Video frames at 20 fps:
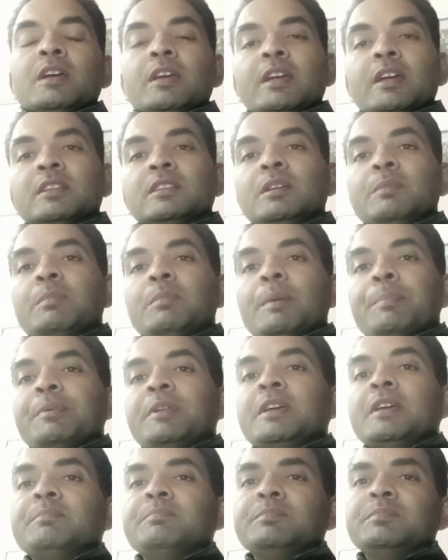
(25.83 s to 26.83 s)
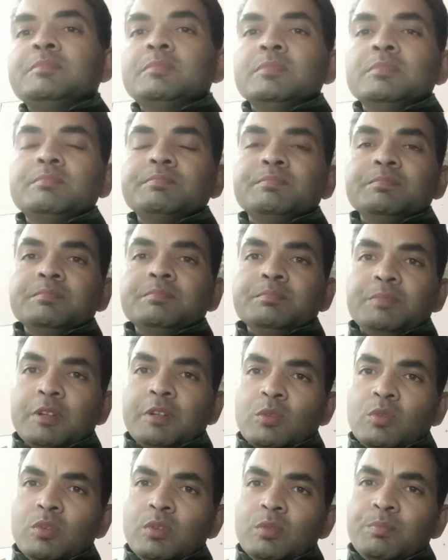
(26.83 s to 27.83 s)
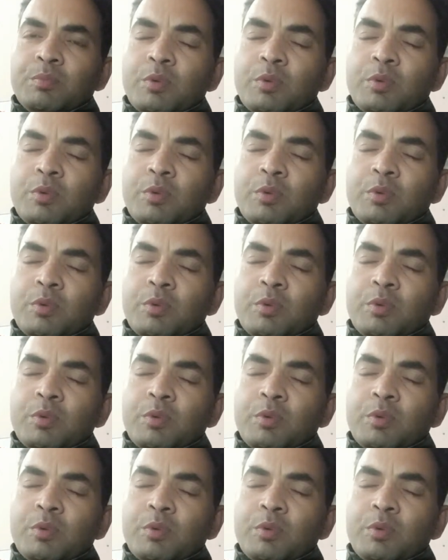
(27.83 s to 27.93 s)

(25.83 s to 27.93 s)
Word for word: एकदम अपने बिल्कुल